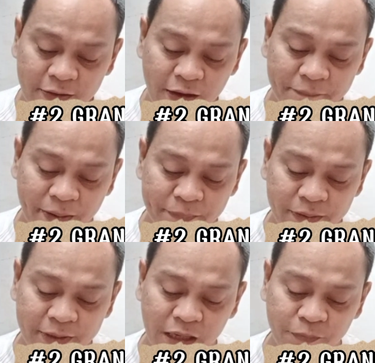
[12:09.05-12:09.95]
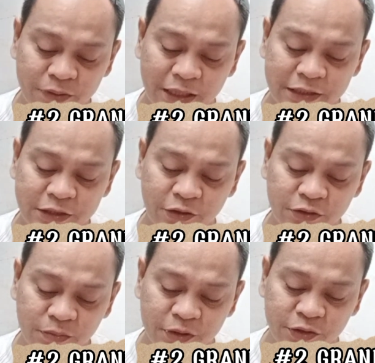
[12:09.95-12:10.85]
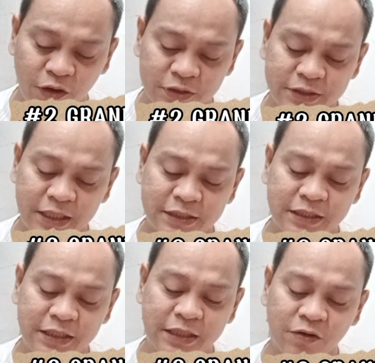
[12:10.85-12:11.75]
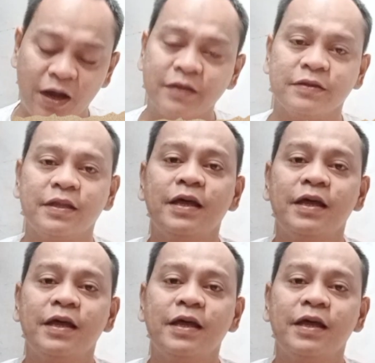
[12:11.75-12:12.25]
Ang pampremera po natin dito yung numero 2 na si Grand